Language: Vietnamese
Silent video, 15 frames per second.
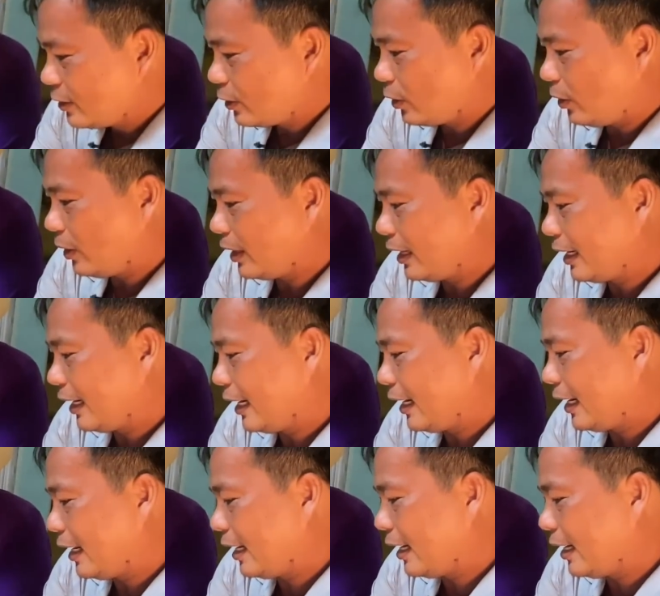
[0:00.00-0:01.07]
Còn cái này
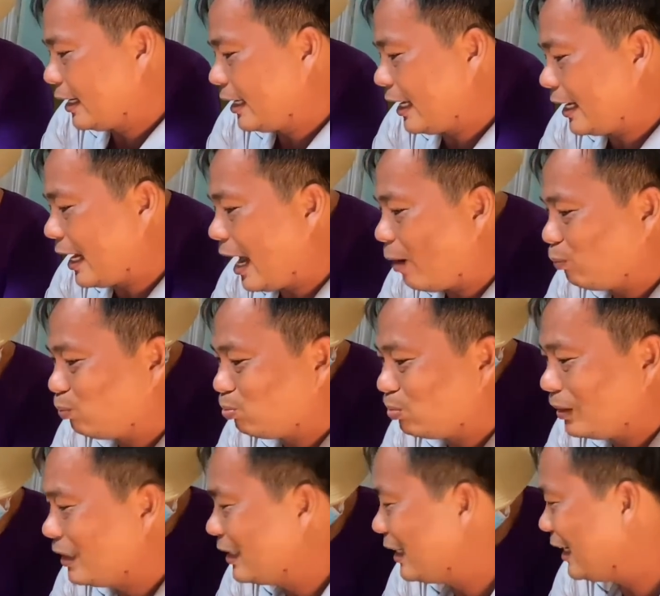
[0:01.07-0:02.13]
là dây cóc.
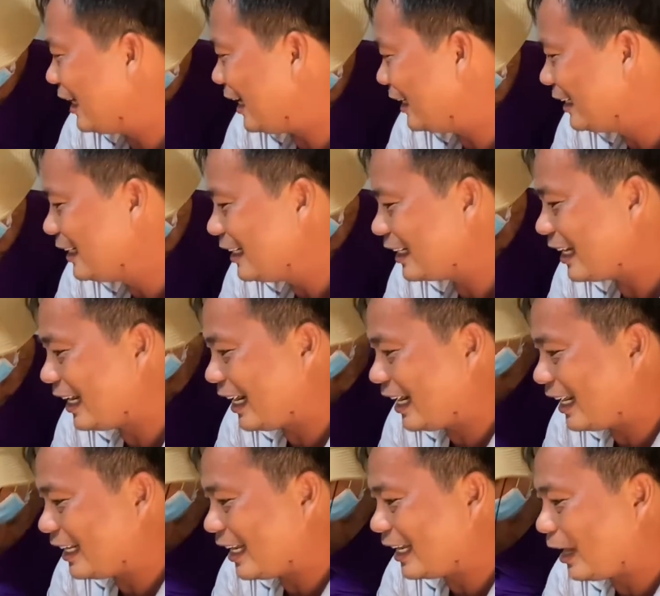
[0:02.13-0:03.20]
Cái này
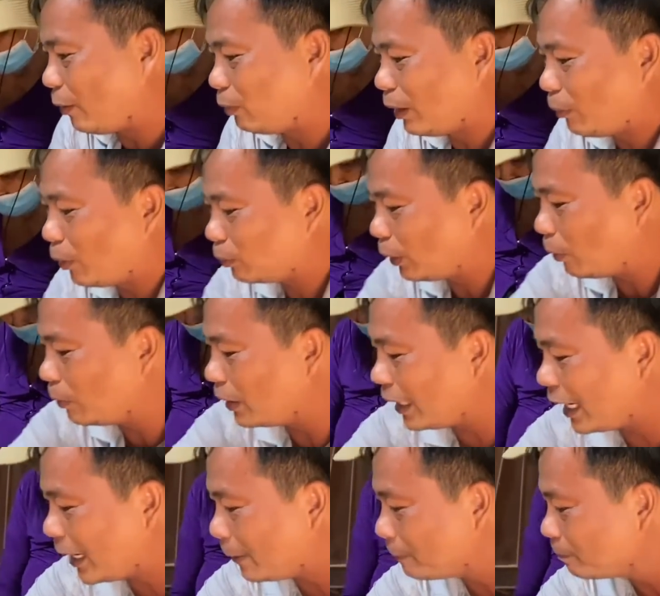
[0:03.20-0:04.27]
là dây cóc là một thùng đó
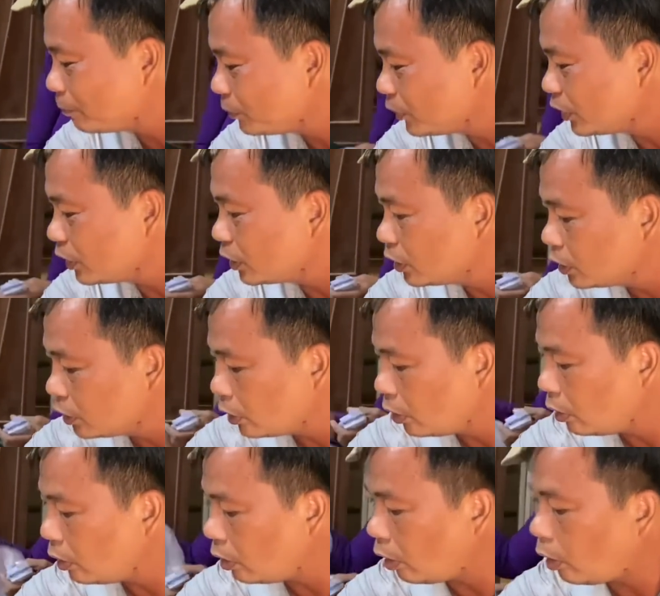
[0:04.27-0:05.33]
ha. Dây cóc.
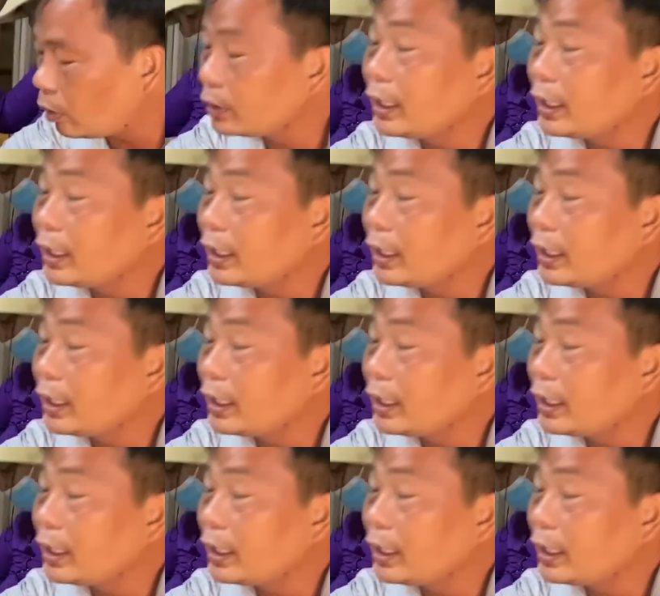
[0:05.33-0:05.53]
Ồ